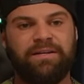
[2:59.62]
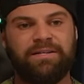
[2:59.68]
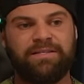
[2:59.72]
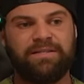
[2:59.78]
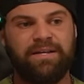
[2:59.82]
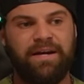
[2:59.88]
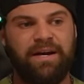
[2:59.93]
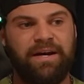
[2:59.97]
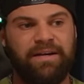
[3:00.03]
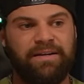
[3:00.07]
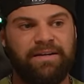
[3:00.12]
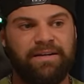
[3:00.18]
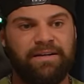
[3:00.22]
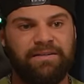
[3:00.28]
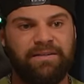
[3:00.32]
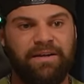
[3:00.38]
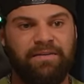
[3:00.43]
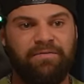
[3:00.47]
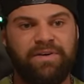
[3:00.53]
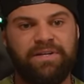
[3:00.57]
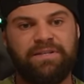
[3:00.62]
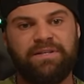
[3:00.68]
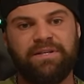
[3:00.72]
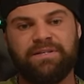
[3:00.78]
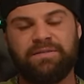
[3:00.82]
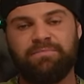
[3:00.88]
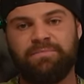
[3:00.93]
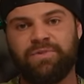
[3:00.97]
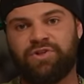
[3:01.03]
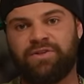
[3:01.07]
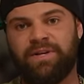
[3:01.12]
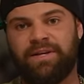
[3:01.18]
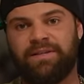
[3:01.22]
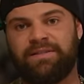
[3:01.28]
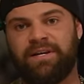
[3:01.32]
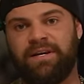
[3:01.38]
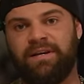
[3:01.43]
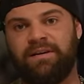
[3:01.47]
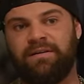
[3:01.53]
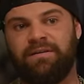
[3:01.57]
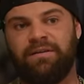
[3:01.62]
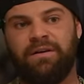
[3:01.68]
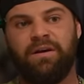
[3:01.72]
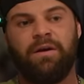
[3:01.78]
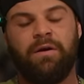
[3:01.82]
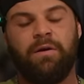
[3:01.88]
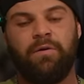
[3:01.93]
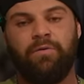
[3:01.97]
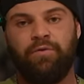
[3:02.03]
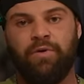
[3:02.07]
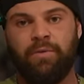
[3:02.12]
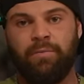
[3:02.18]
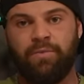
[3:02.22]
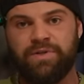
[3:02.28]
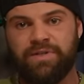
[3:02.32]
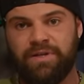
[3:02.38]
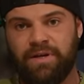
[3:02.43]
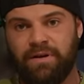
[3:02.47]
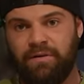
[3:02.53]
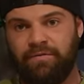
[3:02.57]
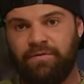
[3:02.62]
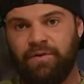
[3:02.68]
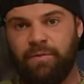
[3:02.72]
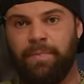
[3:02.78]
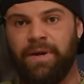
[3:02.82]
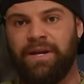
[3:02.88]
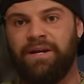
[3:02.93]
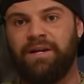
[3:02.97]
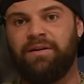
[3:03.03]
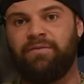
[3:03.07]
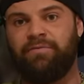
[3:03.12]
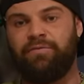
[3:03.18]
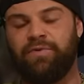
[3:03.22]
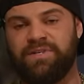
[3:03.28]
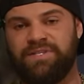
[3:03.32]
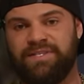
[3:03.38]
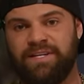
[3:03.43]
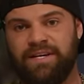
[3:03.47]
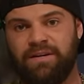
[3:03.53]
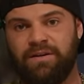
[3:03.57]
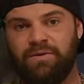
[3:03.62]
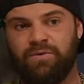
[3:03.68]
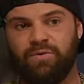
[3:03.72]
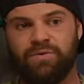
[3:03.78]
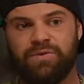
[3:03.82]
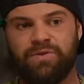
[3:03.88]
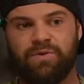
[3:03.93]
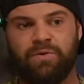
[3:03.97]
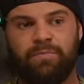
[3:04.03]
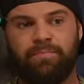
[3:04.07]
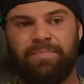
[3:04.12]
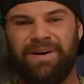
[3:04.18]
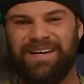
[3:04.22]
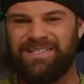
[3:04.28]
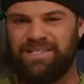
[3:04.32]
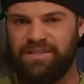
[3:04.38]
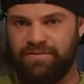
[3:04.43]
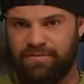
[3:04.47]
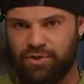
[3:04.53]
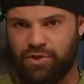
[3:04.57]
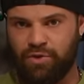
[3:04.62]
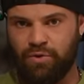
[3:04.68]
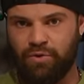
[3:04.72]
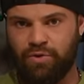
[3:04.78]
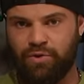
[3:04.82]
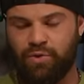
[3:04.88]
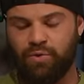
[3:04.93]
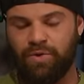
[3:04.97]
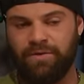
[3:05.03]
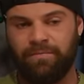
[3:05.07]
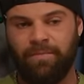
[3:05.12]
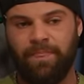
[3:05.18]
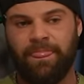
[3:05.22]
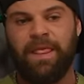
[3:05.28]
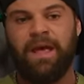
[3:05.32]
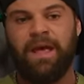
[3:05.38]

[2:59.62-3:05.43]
ist einer der wichtigsten Bestandteile für Muskeln, für Bänder, für Sehnen und so passive Strukturen.